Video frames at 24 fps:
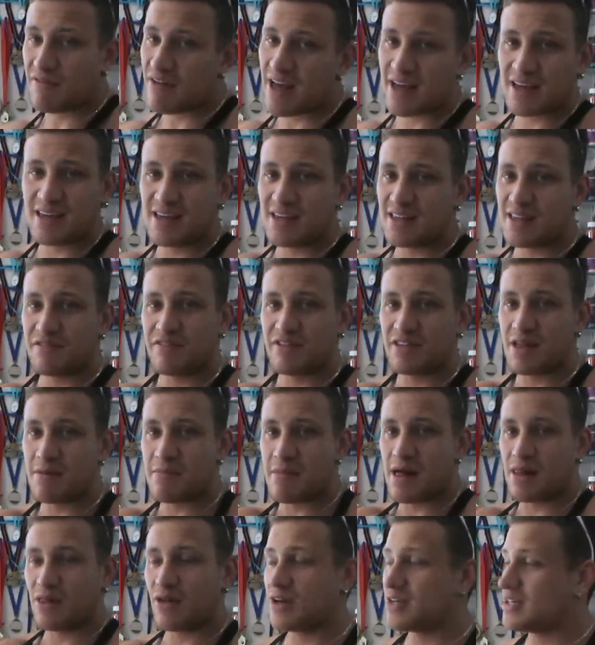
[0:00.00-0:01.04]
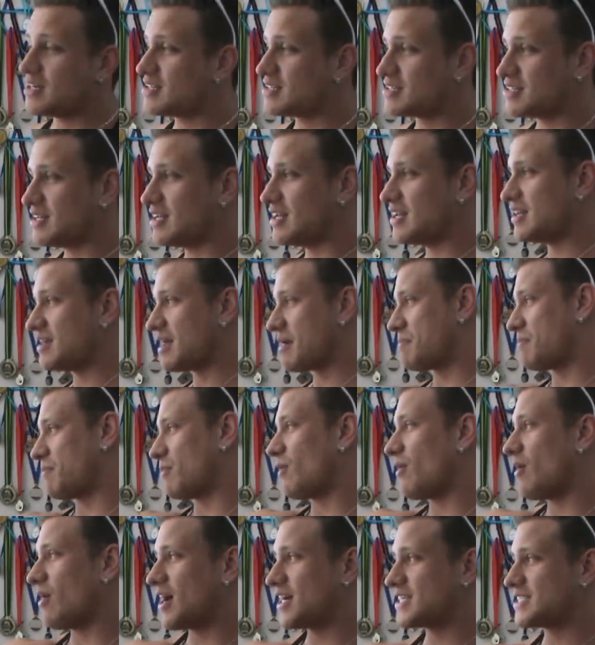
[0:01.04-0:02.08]
vê aqui na fila da minha loja sim, é
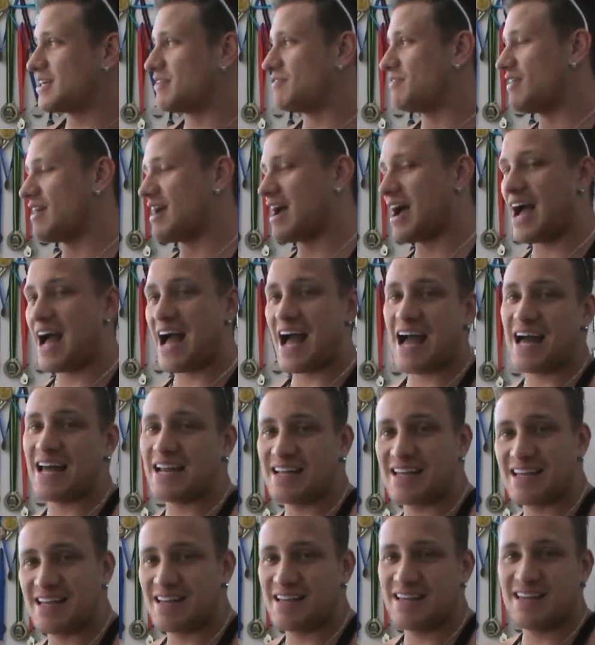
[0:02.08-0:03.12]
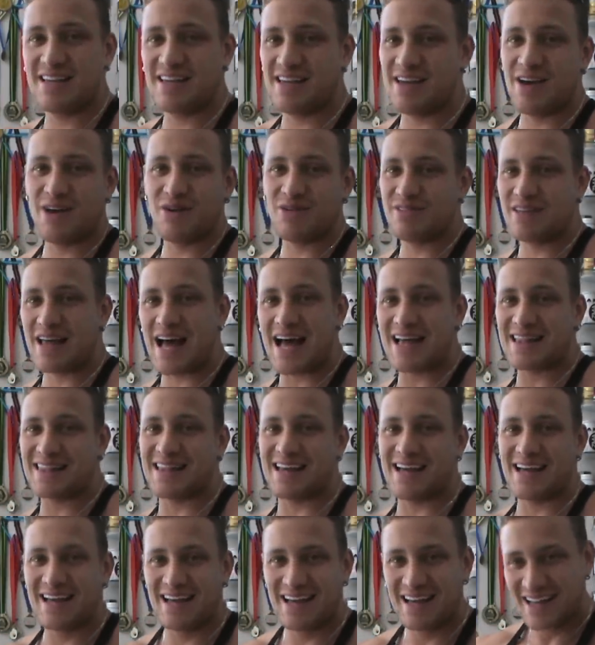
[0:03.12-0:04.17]
Porsche, Ferrari e eu
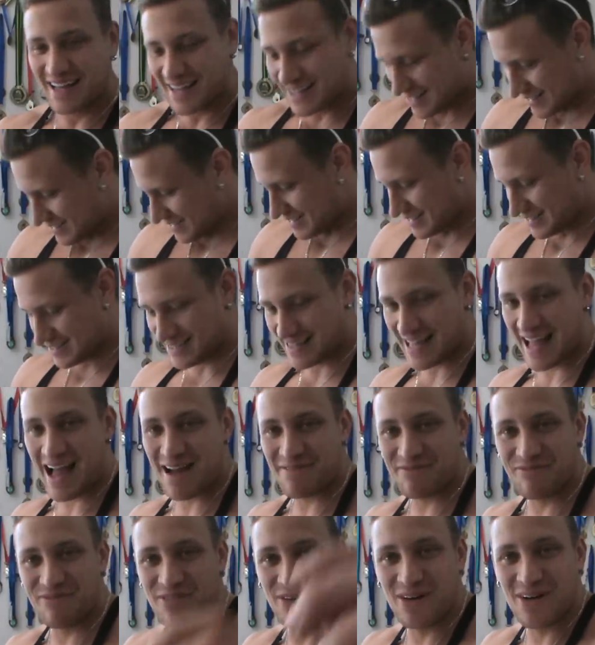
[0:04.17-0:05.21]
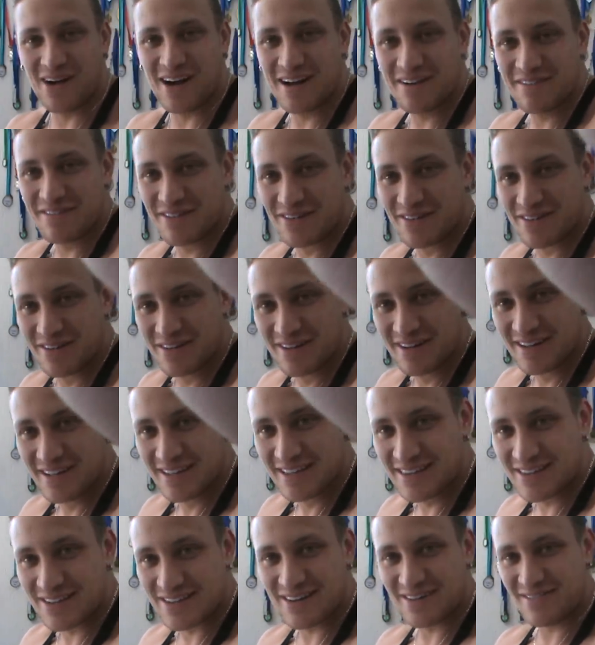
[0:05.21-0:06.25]
nada. Tá porra, viu?
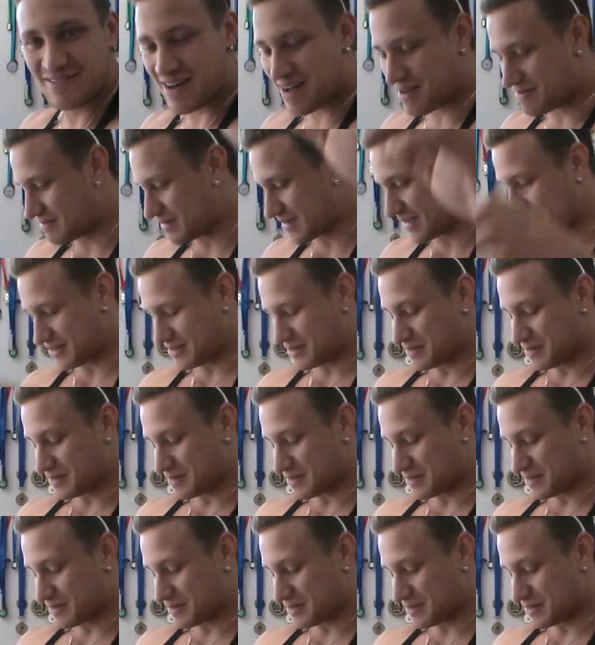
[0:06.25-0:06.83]
Tomar banho.